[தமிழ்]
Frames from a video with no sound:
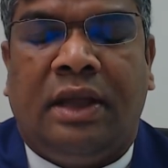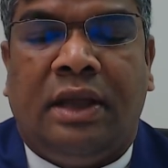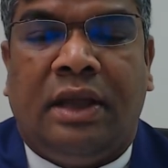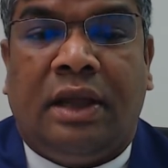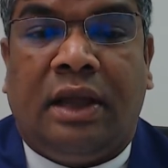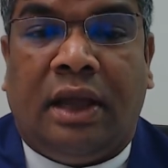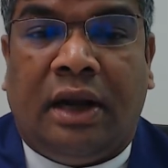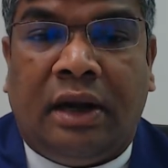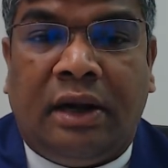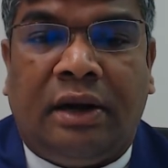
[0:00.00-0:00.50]

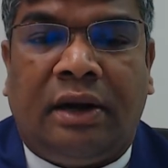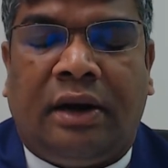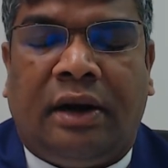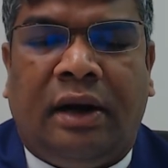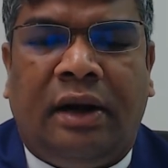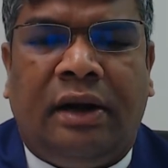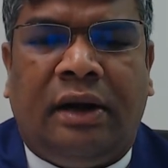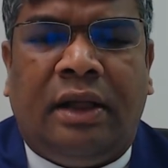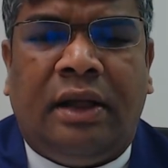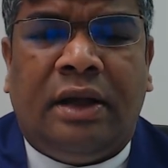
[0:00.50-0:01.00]

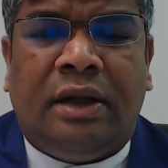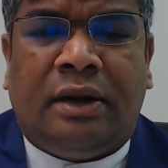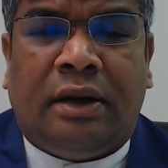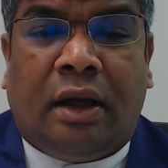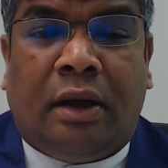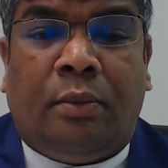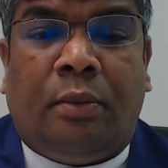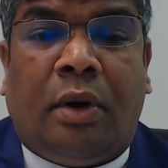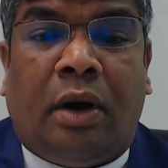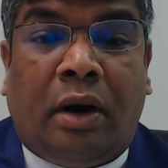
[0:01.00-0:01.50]
ஏனென்றால்
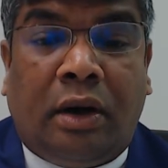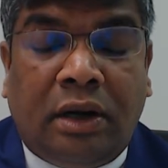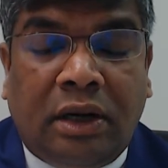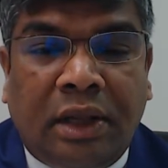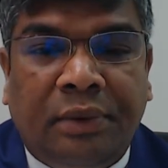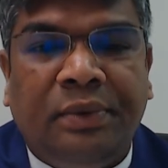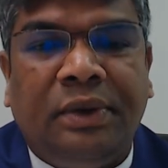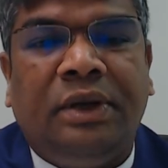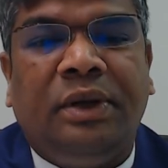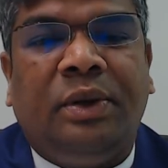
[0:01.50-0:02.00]
நாம்
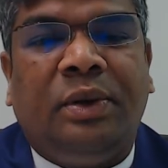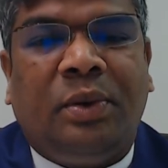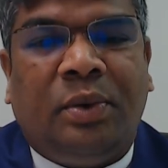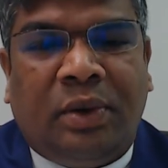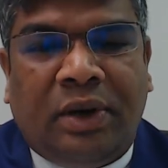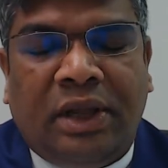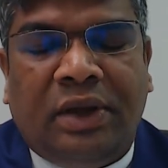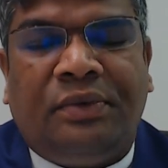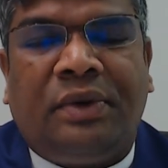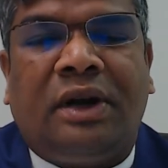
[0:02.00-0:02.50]

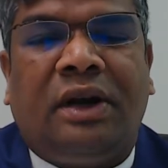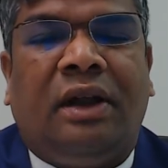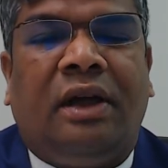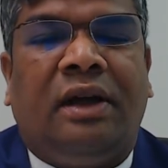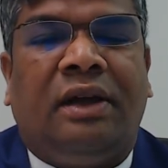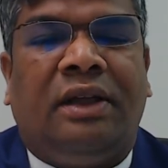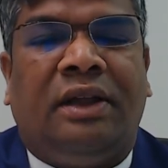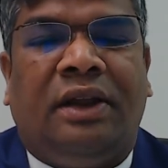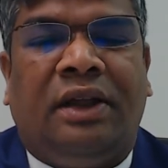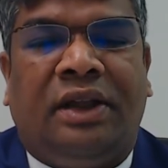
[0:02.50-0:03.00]

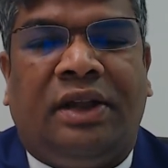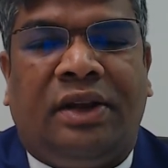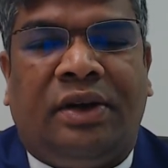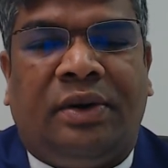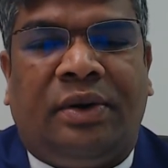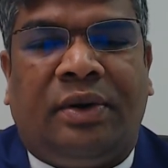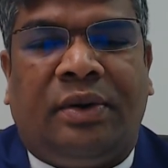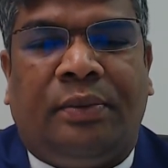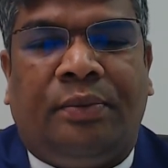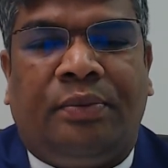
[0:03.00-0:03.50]
ஆண்டவருக்குரியவர்களாக
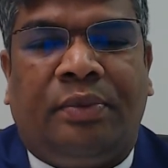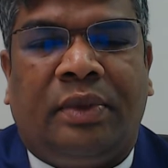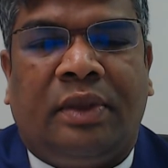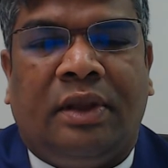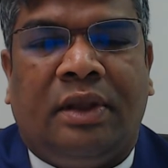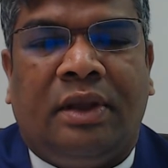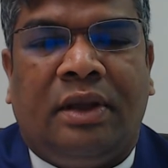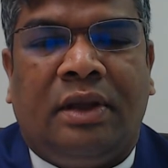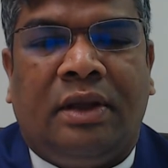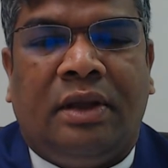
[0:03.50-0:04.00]
இருக்கின்றோம்
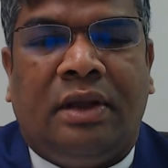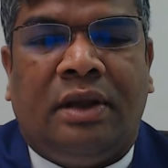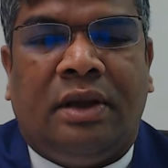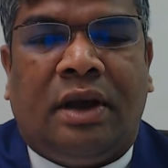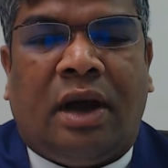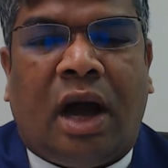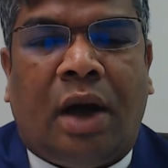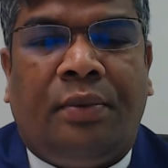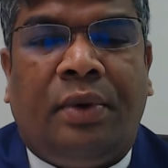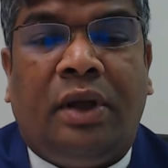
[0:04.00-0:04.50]

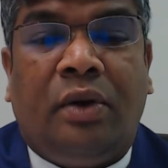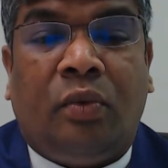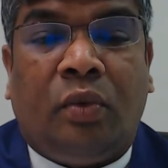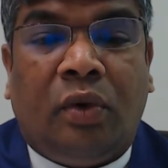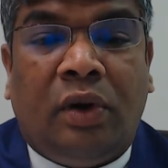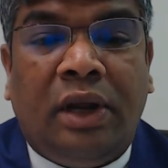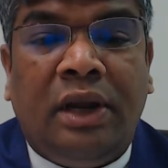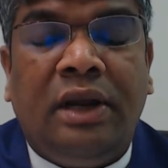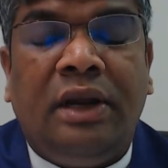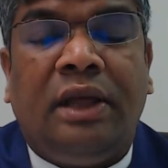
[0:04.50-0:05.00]
அவர்
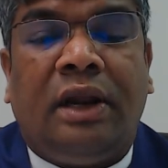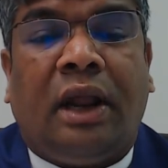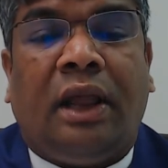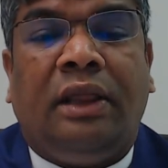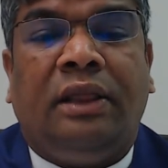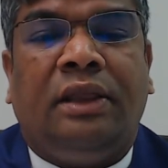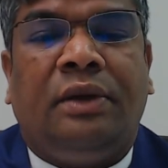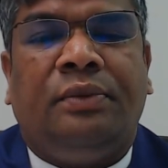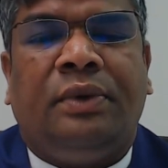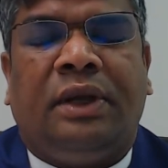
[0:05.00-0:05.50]
ஒளி
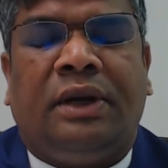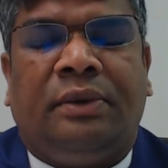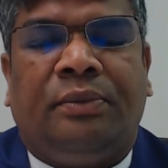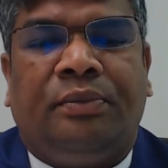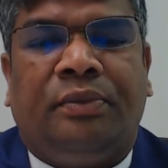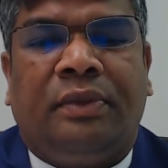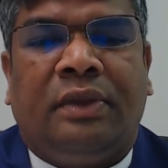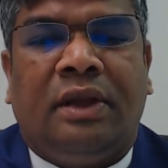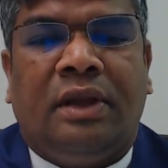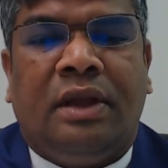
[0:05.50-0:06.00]
நிறைந்தவர்
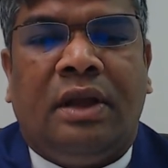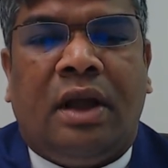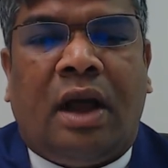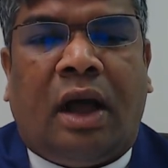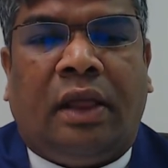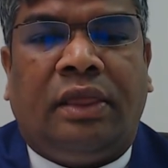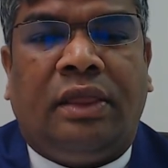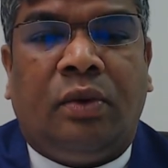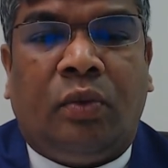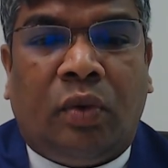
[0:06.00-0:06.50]

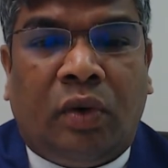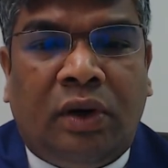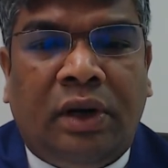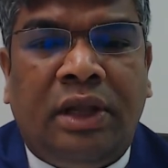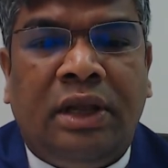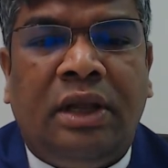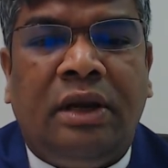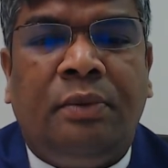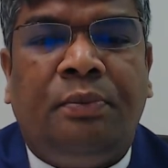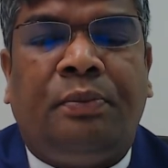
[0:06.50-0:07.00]
அந்த
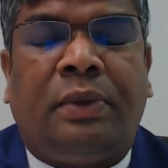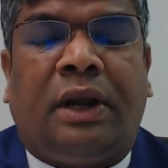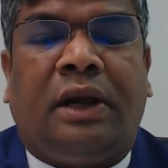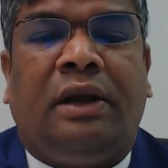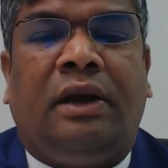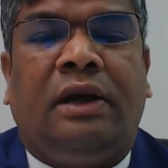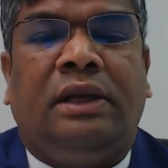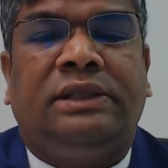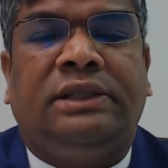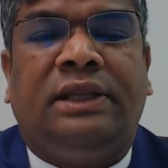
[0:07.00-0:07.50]
ஒளியின்
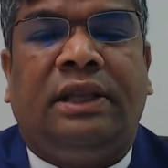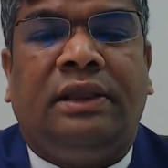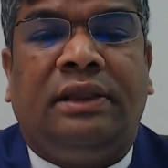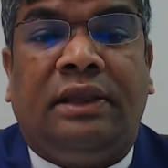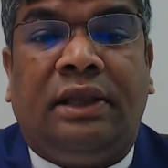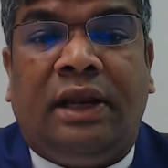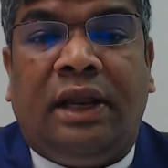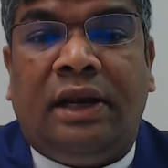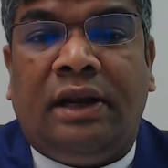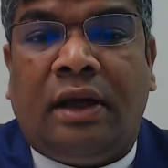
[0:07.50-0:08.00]

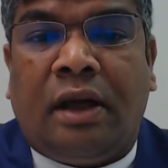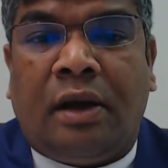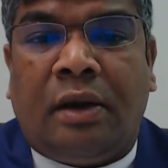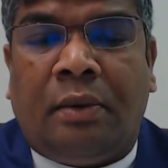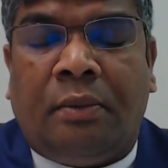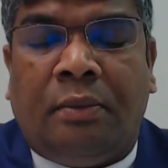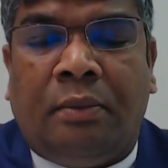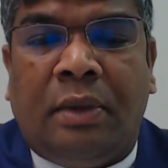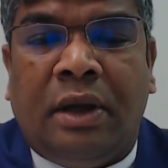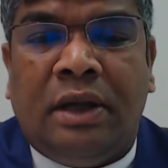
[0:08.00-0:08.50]
பிரகாசத்திலே
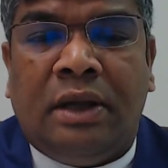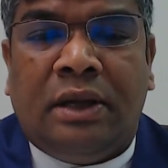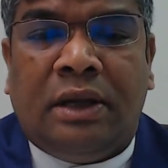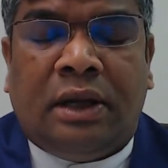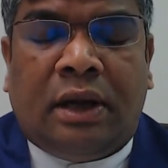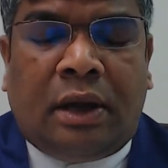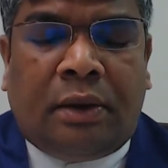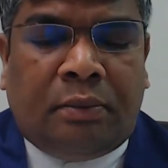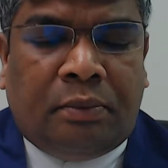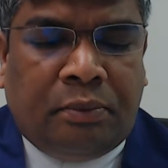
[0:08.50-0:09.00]
நாம்
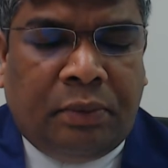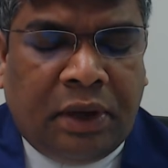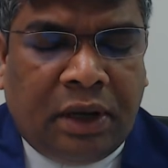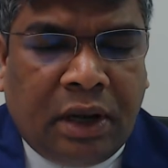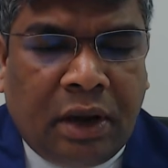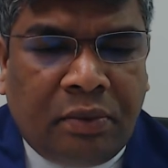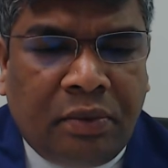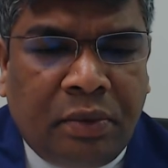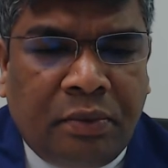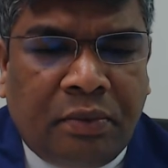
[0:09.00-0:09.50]

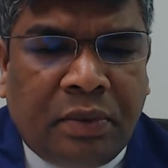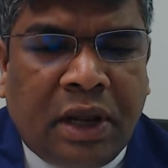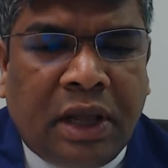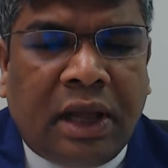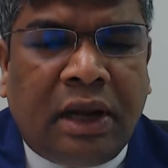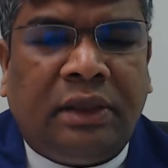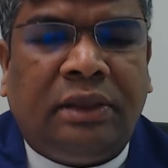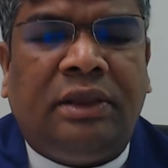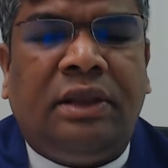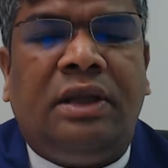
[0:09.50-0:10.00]
மிகவும்
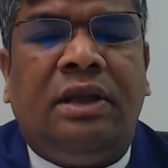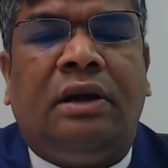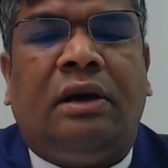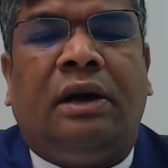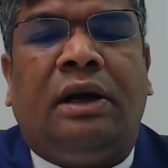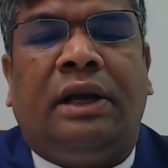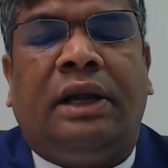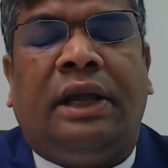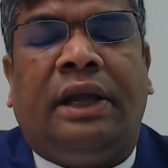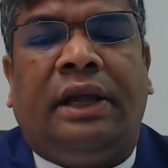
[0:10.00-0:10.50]

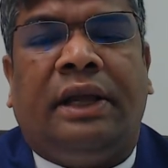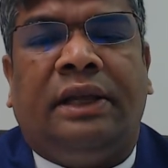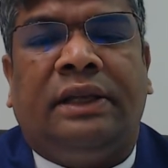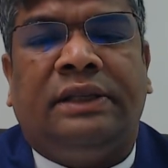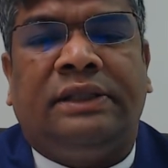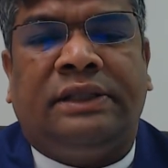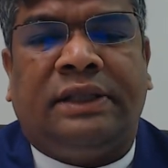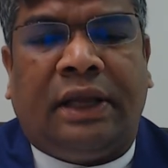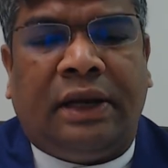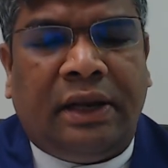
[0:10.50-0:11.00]
நேர்த்தியாக
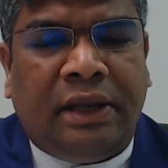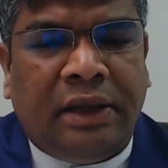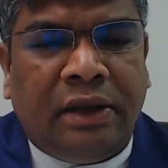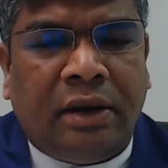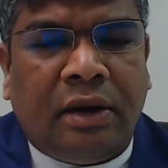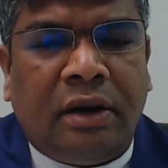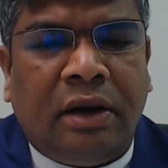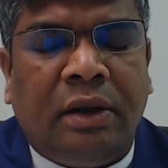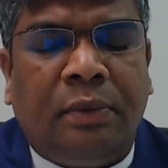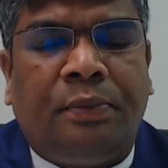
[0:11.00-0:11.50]

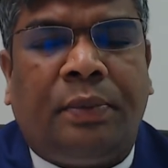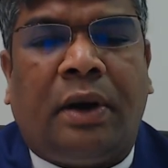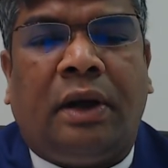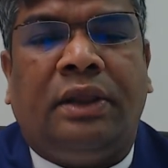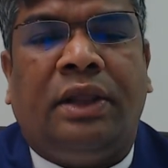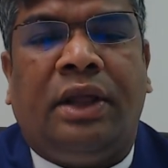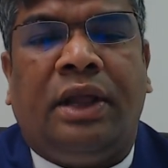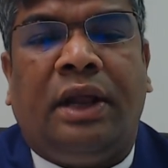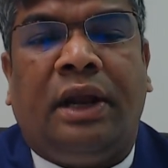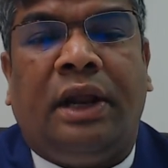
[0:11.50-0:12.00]
சரியான
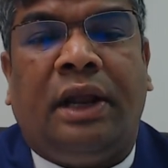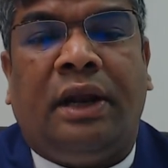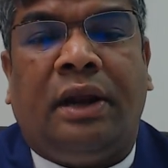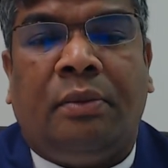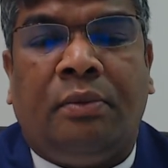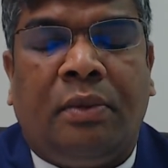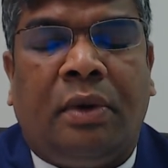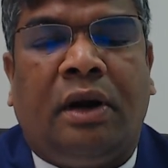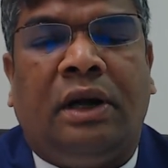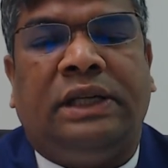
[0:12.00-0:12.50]
பாதையிலே
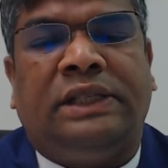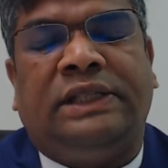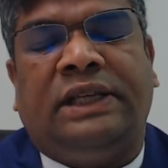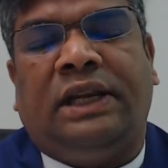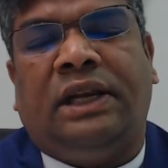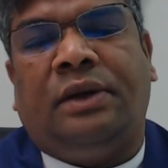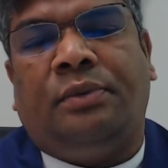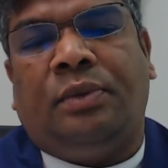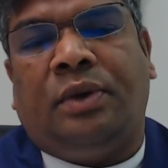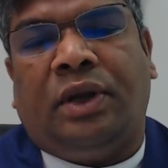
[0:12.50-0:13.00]
நம்மால்
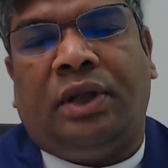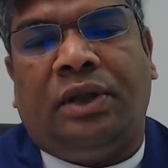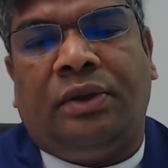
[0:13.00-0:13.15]
செல்ல முடியும்